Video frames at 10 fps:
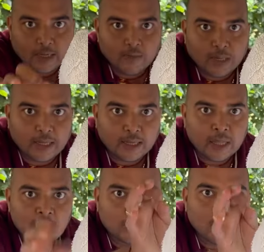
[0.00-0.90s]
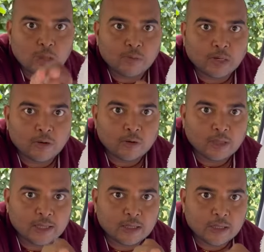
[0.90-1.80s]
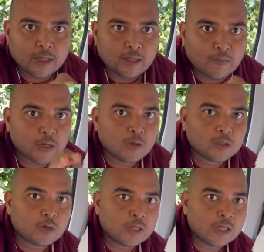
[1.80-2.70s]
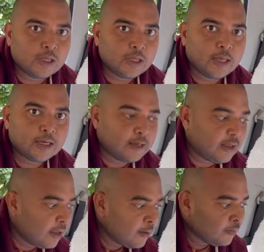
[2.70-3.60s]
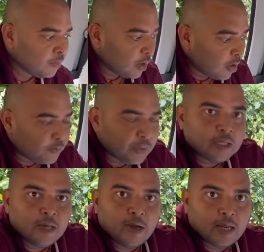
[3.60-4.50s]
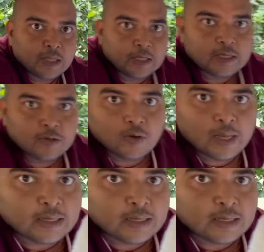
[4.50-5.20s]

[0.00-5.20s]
नहीं मिलेगी तो इस वीडियो को ज़्यादा से ज़्यादा अपने दोस्तों के साथ शेयर करें और पीछे वाला सीट जो है